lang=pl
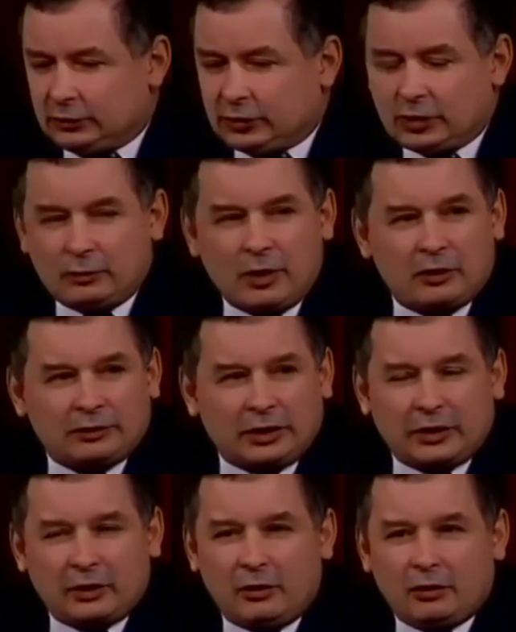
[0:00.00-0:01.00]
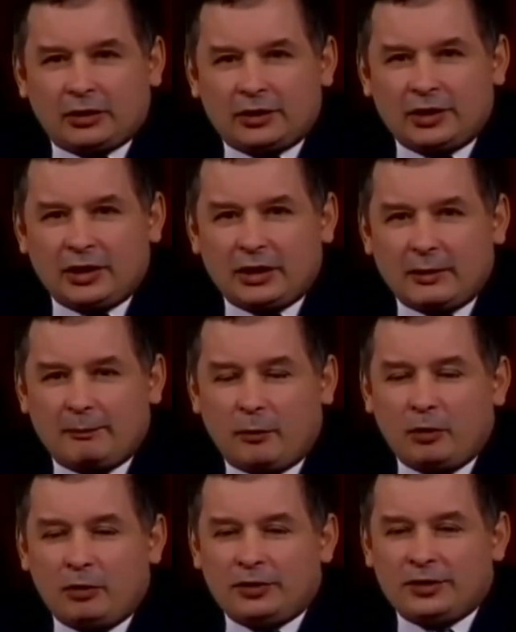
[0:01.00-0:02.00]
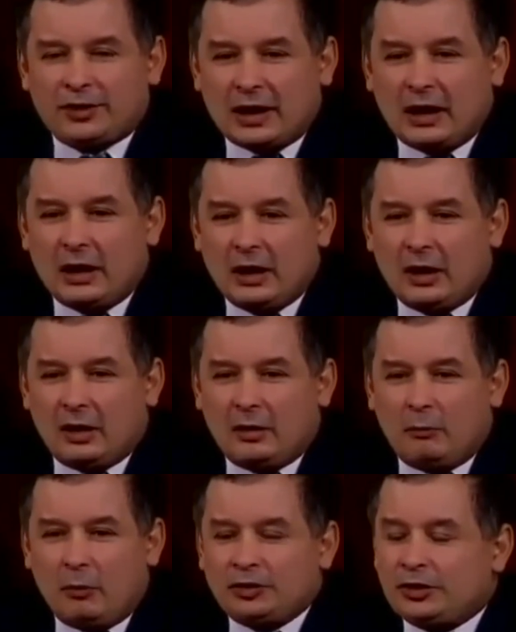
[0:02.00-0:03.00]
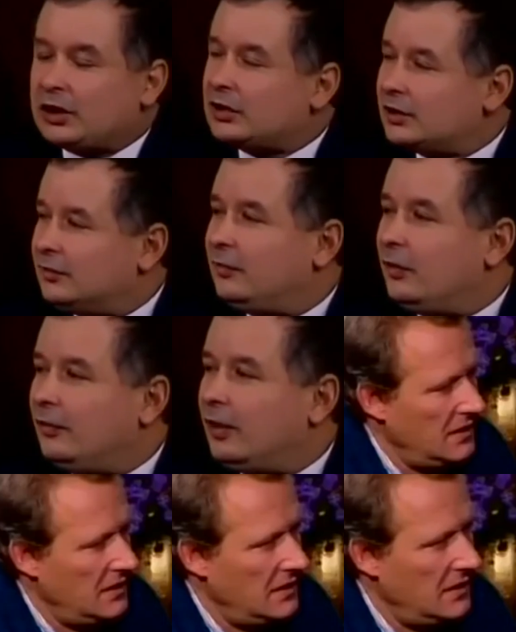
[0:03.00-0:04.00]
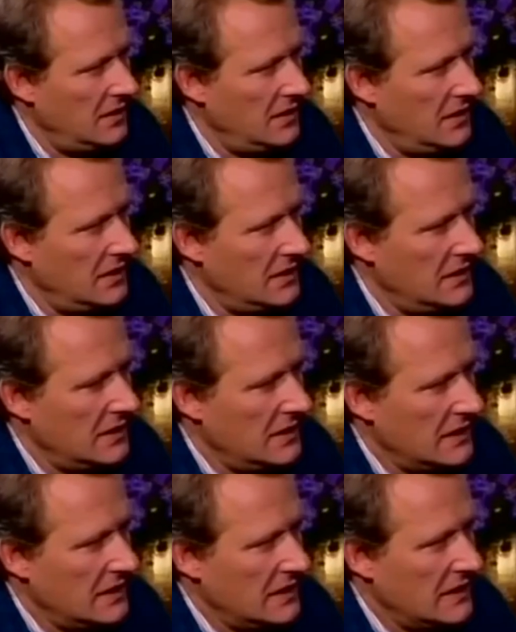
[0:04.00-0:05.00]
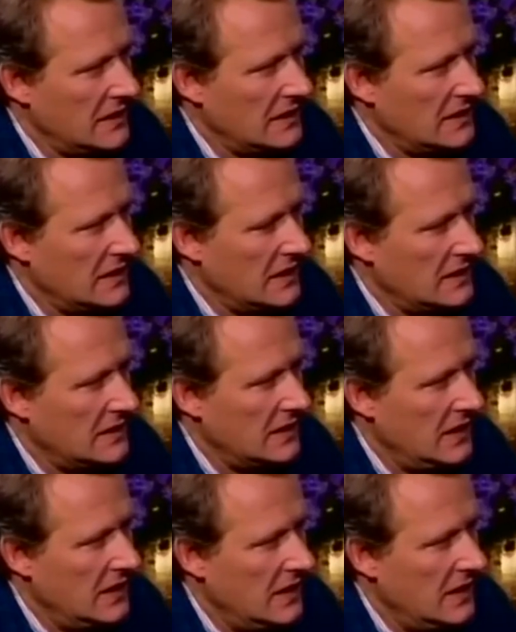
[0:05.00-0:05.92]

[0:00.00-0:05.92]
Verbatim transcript: użyła takiego określenia Polska moczarstwowa. Pamiętam, że to tak wewnętrznie nic